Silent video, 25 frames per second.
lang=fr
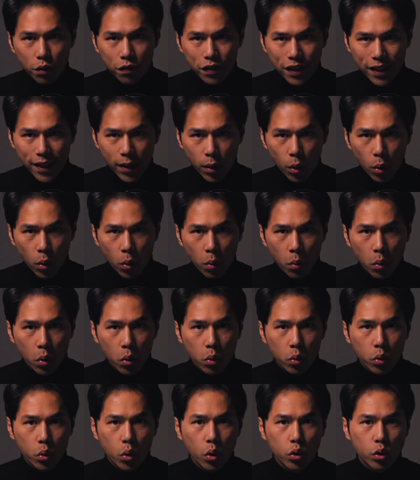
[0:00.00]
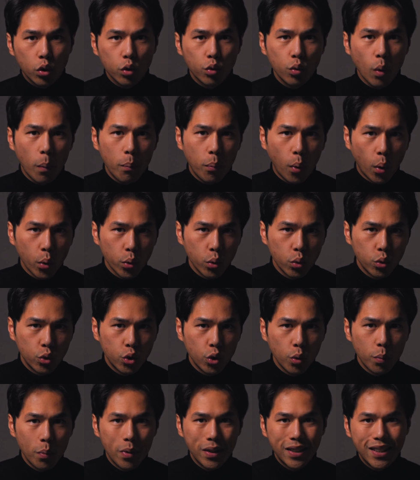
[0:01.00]
vidéo, que ce soit pour
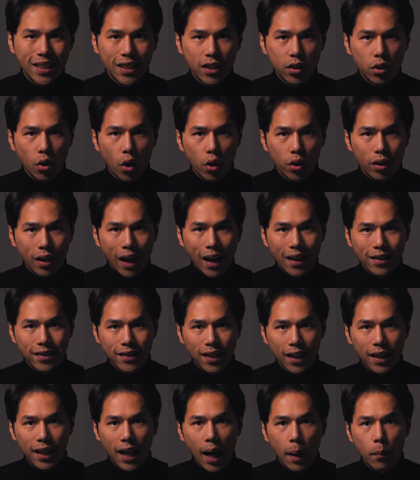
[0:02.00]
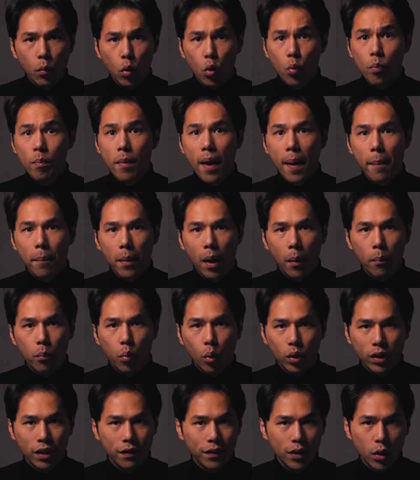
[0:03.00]
YouTube, TikTok, Instagram ou même
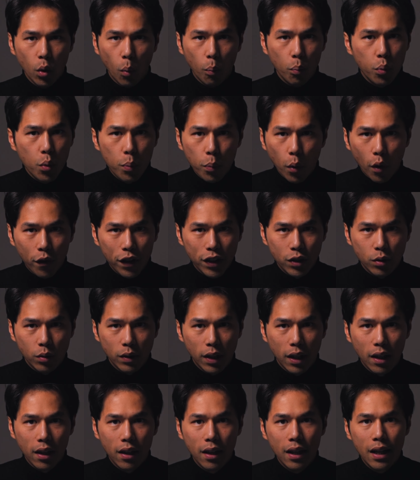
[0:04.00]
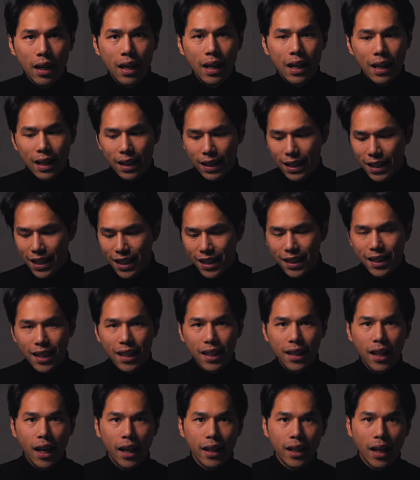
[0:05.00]
pour des vidéos plus professionnelles, l'idée
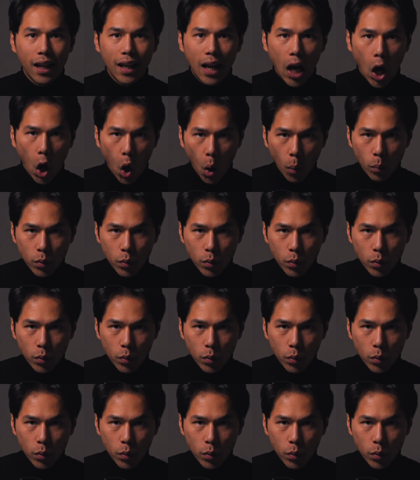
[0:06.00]
derrière la